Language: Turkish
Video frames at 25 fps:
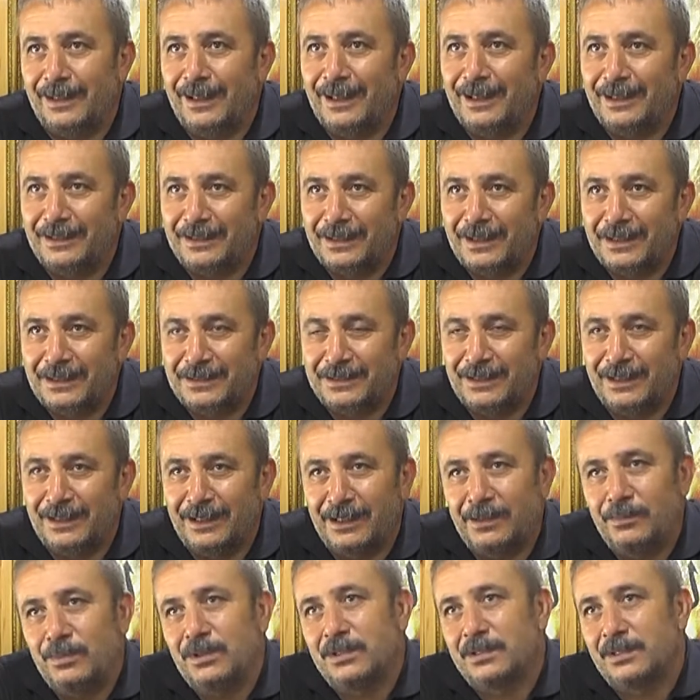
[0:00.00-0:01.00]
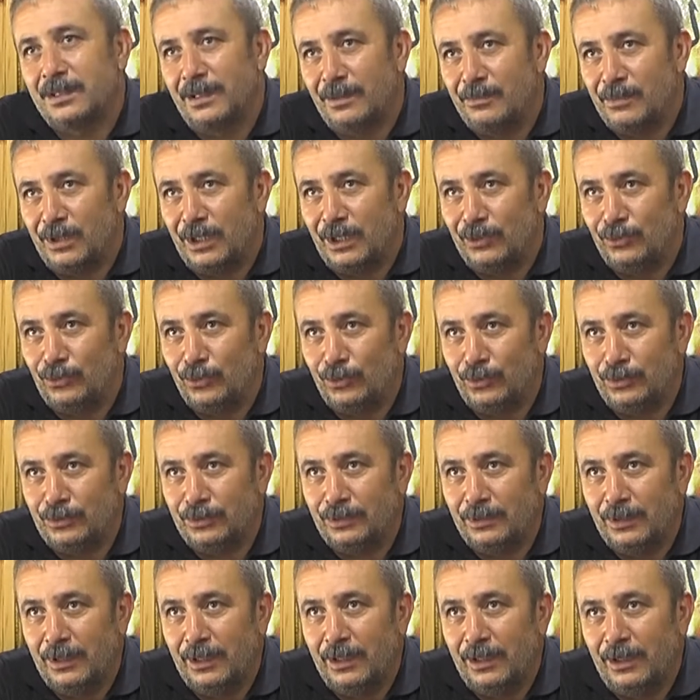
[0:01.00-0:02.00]
gelen arızaları biz tamir ediyoruz.
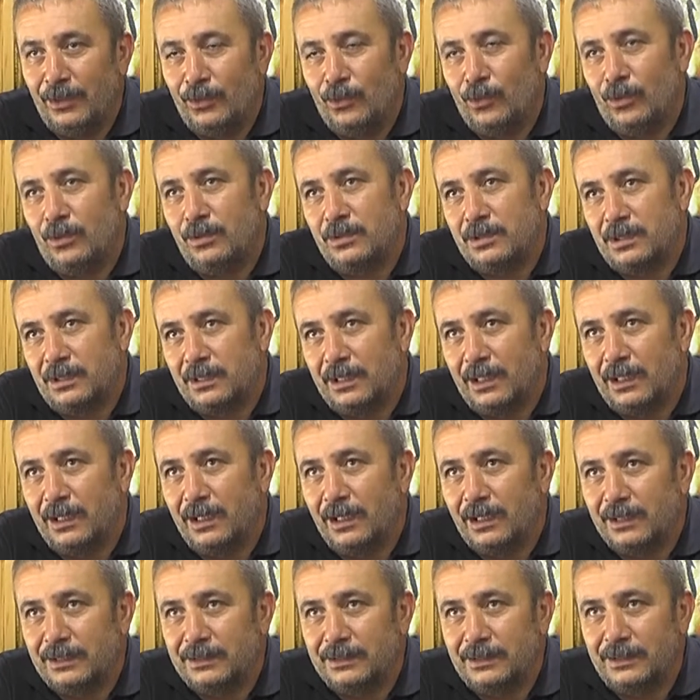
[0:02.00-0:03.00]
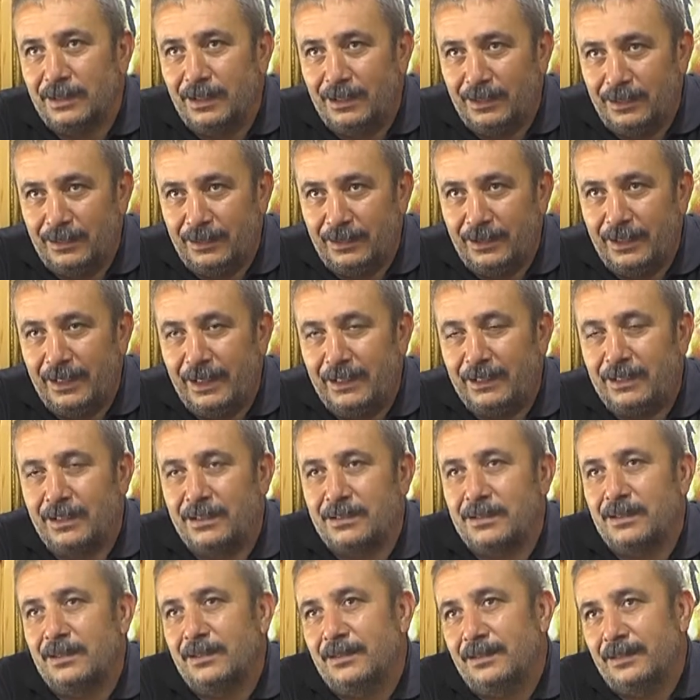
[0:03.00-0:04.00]
Onun için de yakıtına
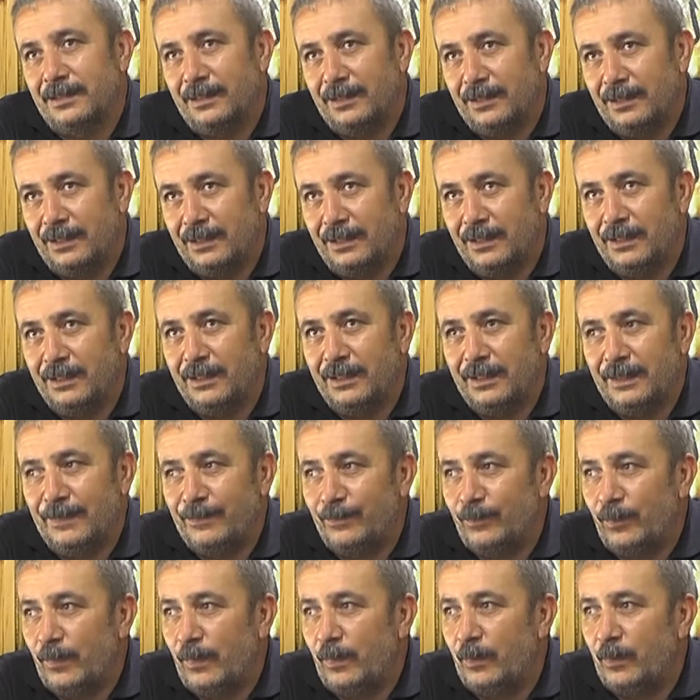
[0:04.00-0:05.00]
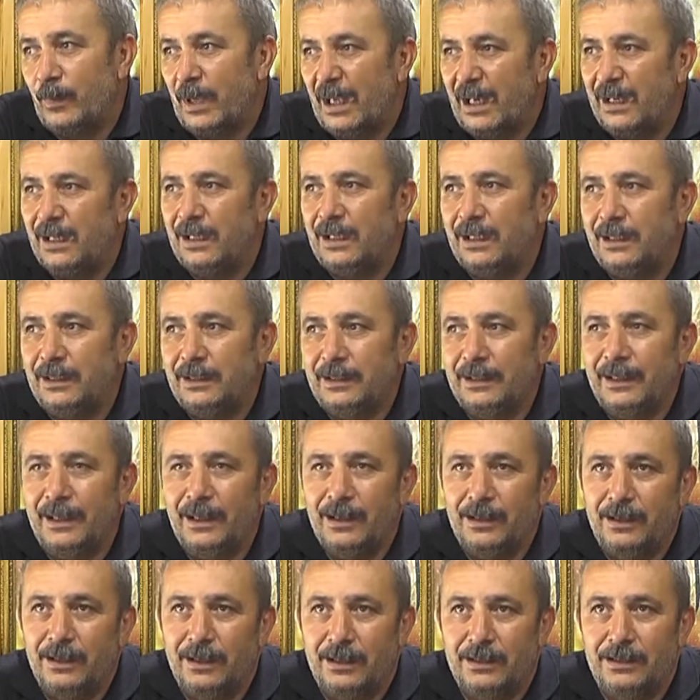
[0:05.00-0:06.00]
herkesin e, belli
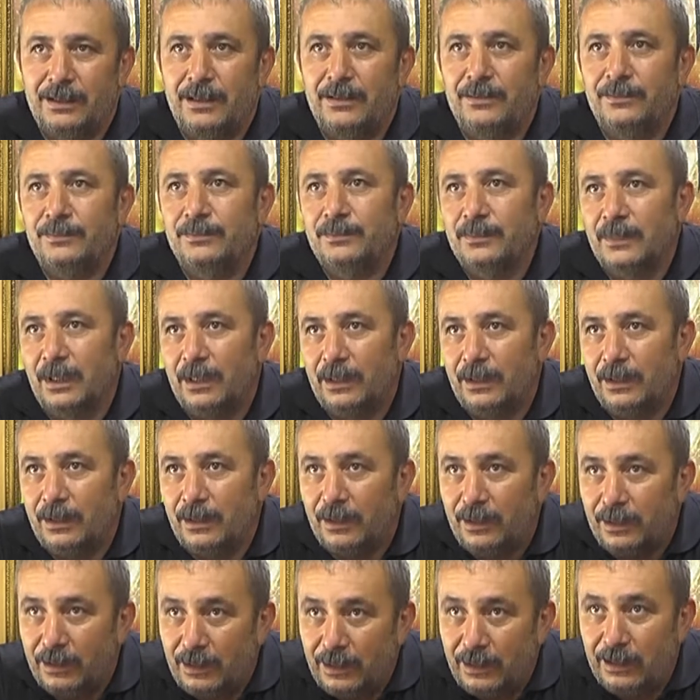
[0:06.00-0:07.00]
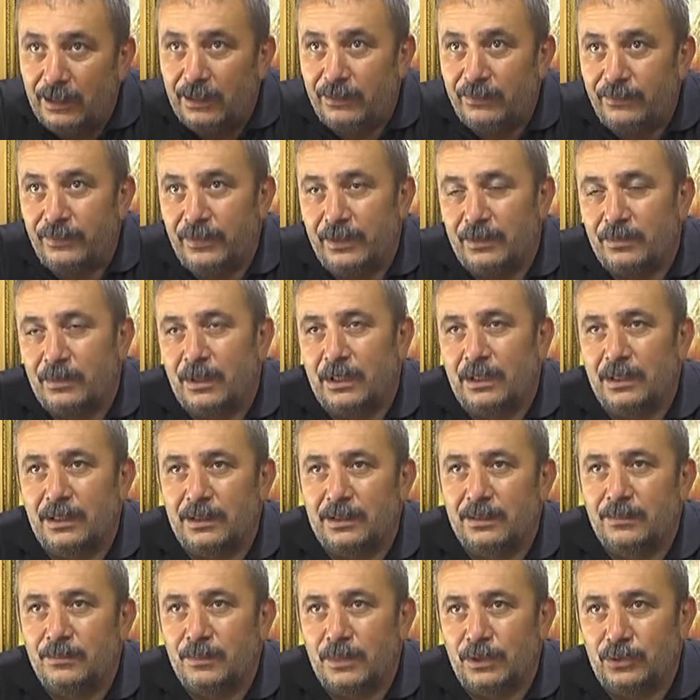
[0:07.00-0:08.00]
yerlerden, iyi
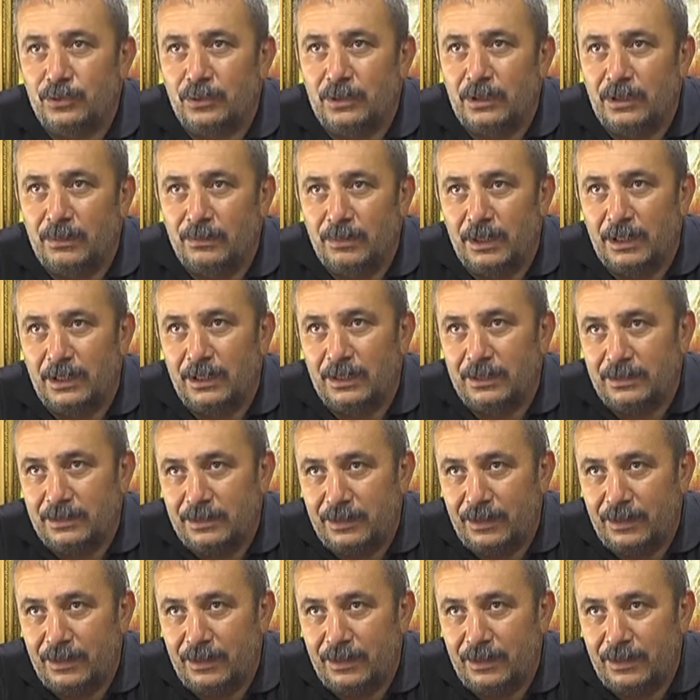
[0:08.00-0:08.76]
firmalardan mazot almalarını